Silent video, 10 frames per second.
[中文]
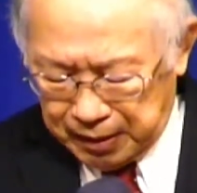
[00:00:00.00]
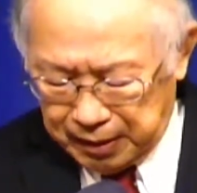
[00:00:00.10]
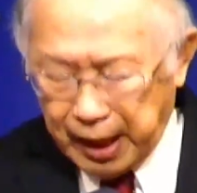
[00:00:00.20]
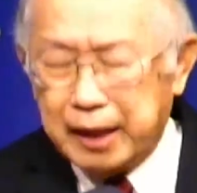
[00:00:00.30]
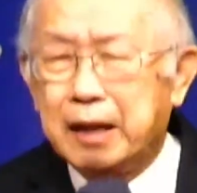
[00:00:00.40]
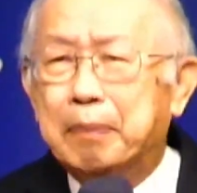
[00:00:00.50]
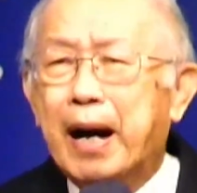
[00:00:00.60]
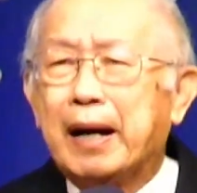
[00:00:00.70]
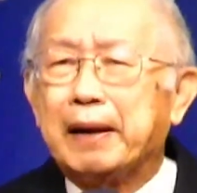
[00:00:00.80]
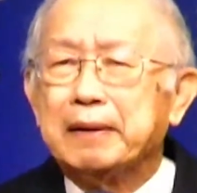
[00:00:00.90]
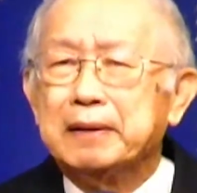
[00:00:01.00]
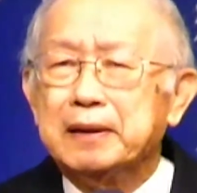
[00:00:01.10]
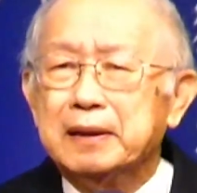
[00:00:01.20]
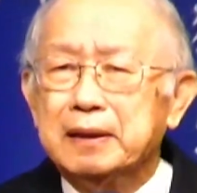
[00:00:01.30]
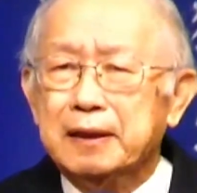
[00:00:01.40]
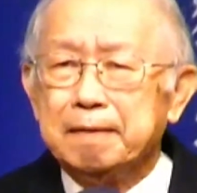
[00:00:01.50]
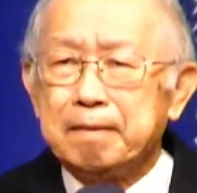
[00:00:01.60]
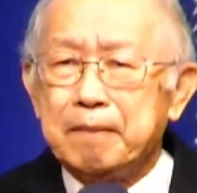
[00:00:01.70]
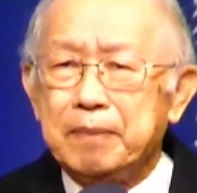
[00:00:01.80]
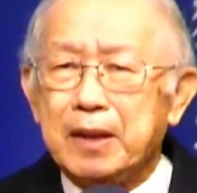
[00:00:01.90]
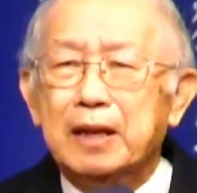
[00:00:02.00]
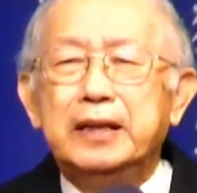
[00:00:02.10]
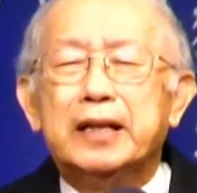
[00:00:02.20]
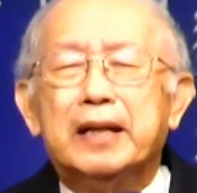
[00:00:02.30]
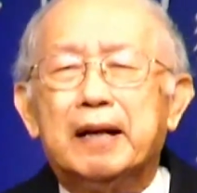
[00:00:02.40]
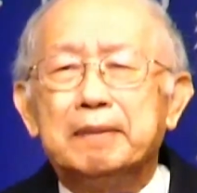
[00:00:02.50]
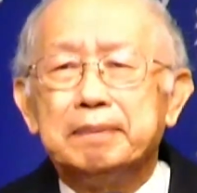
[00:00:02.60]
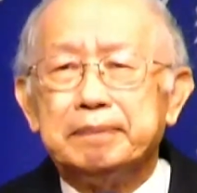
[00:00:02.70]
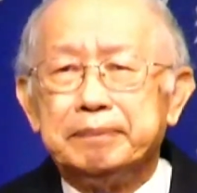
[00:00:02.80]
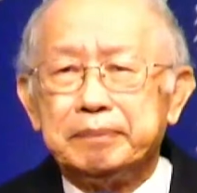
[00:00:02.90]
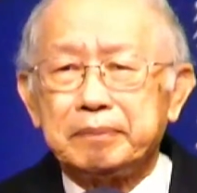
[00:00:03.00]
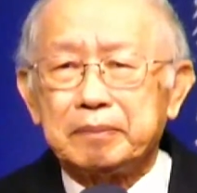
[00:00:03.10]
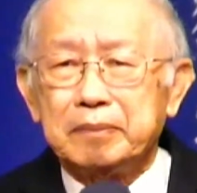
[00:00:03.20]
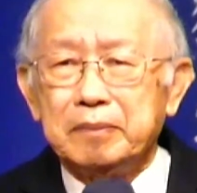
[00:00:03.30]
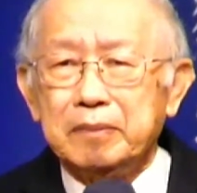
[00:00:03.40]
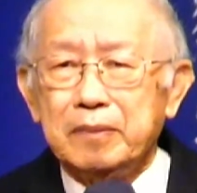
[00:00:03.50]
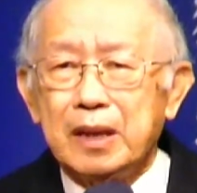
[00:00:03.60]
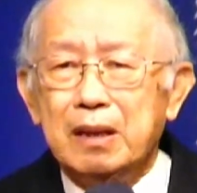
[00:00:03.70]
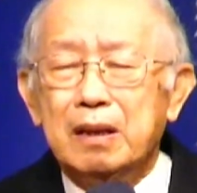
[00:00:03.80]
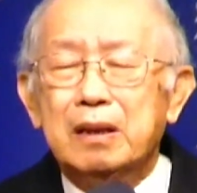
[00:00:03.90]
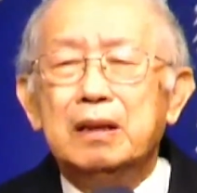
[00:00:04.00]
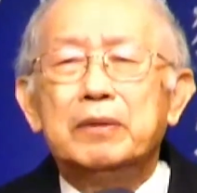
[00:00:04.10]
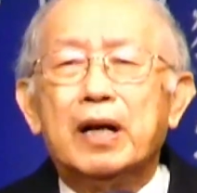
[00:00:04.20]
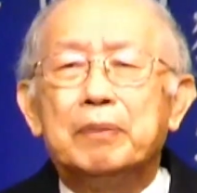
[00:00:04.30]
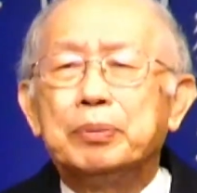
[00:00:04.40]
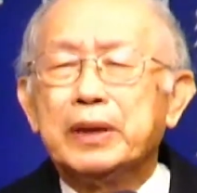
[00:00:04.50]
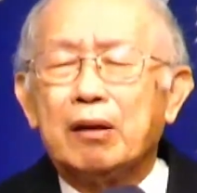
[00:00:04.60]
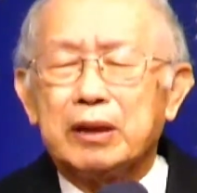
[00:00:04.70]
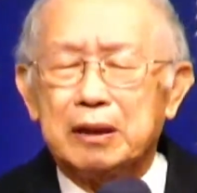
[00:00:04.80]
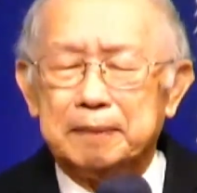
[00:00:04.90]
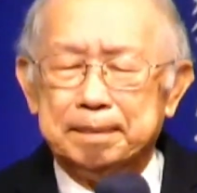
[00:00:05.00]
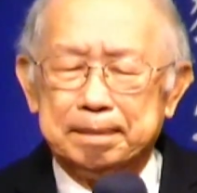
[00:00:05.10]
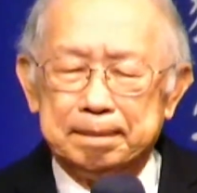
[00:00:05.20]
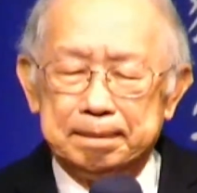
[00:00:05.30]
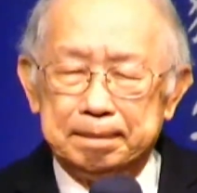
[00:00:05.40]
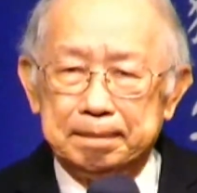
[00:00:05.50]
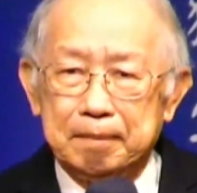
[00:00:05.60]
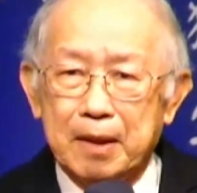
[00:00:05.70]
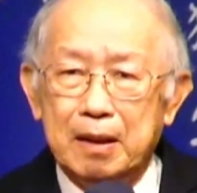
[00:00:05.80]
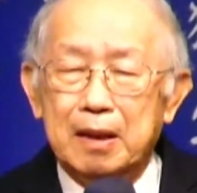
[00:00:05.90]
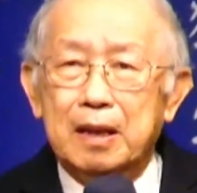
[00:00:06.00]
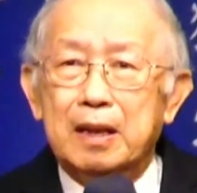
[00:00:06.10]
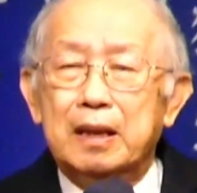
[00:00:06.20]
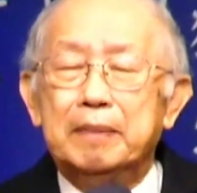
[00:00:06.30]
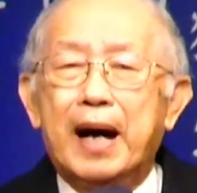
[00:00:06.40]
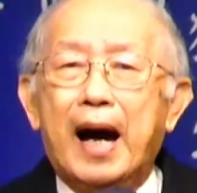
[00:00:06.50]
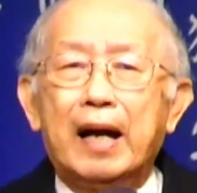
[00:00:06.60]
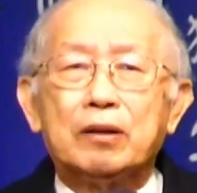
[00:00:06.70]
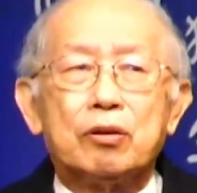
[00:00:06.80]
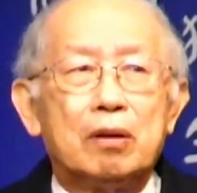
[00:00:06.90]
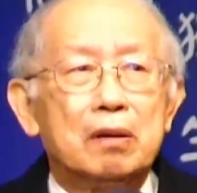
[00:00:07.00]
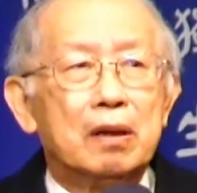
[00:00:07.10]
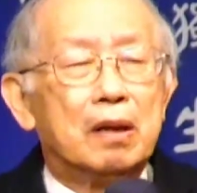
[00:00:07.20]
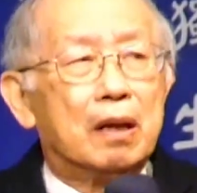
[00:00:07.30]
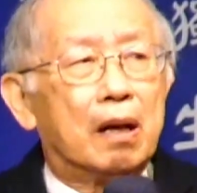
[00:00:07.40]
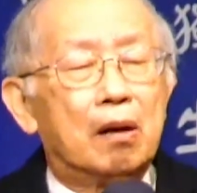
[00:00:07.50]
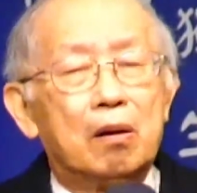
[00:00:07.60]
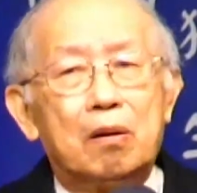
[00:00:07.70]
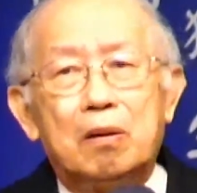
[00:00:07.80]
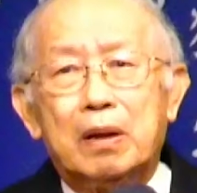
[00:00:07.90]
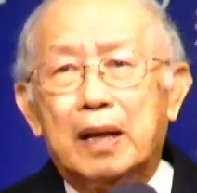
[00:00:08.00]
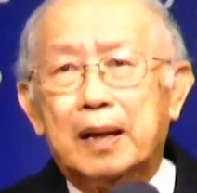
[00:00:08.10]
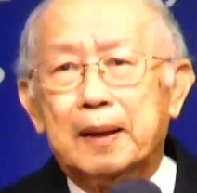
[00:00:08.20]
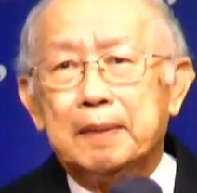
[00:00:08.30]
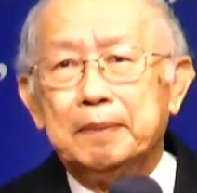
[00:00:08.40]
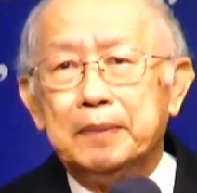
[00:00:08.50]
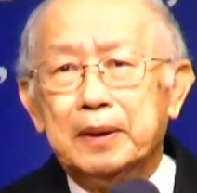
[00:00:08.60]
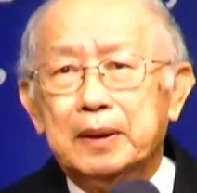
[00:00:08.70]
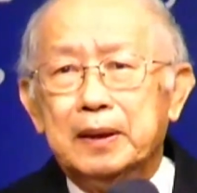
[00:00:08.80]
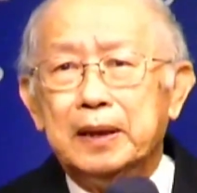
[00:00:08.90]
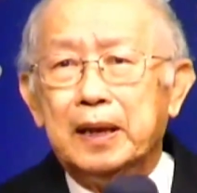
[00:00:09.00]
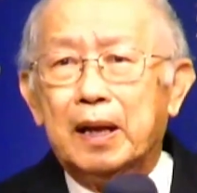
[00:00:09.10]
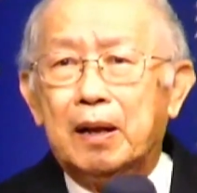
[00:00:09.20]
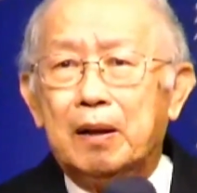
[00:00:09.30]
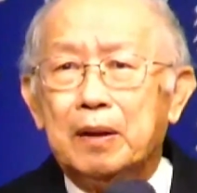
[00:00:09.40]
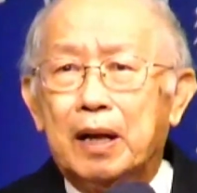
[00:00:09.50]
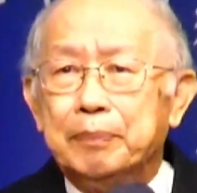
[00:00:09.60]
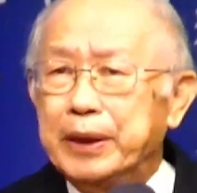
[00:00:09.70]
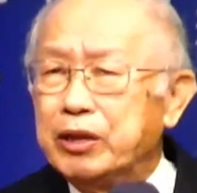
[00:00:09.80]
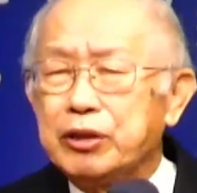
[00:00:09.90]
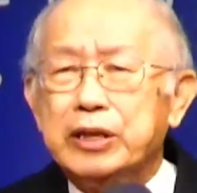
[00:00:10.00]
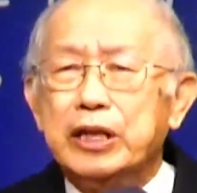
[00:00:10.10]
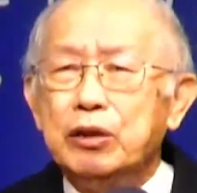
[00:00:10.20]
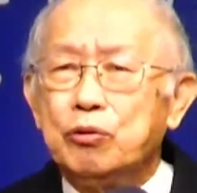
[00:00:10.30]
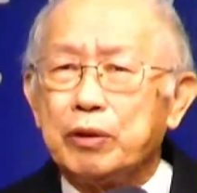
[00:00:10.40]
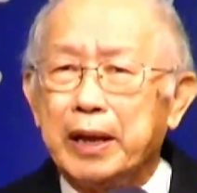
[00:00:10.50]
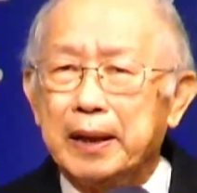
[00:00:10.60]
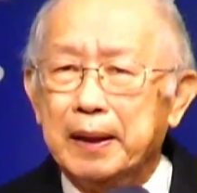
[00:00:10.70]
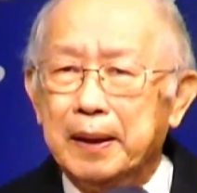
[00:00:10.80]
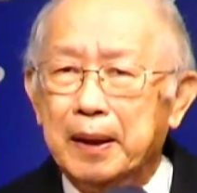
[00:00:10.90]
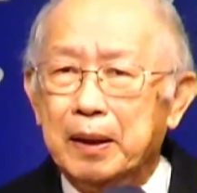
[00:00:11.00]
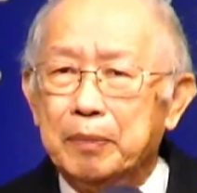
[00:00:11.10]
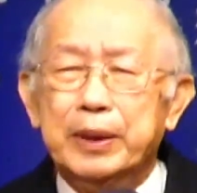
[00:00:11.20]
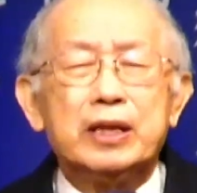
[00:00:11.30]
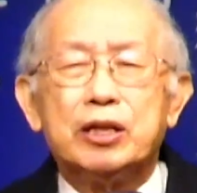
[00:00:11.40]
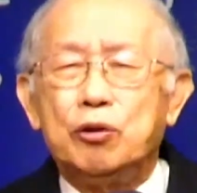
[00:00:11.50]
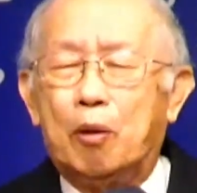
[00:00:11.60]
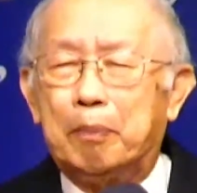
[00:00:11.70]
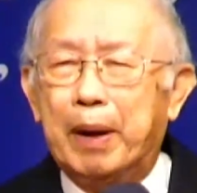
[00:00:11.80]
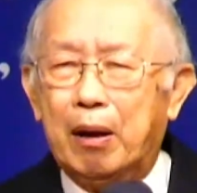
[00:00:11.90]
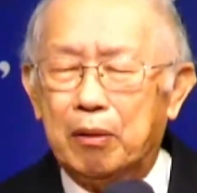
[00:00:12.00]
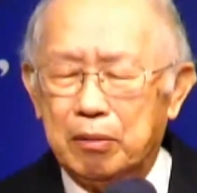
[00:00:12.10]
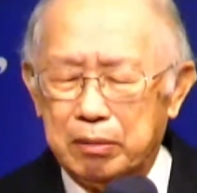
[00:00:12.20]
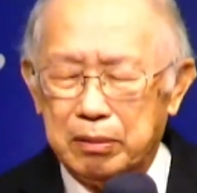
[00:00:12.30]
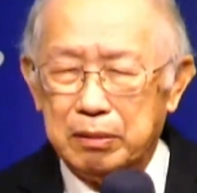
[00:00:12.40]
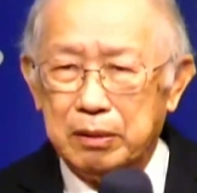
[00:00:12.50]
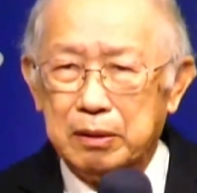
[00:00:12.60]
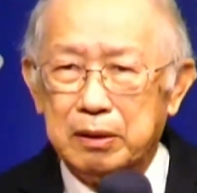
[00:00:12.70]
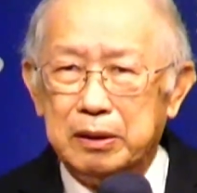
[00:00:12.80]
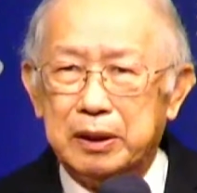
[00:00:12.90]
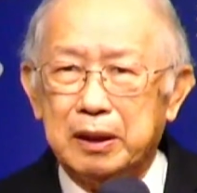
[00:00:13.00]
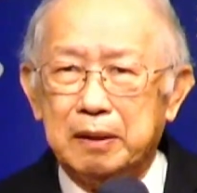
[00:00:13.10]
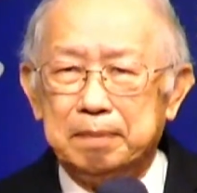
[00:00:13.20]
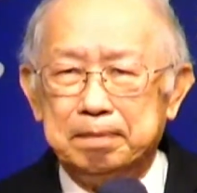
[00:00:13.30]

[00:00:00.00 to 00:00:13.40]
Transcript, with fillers: 太可怕了。而且呢，你们很不道德，你们还要说，哦，呃，要呃彼此亲嘴，彼此拥抱，这个。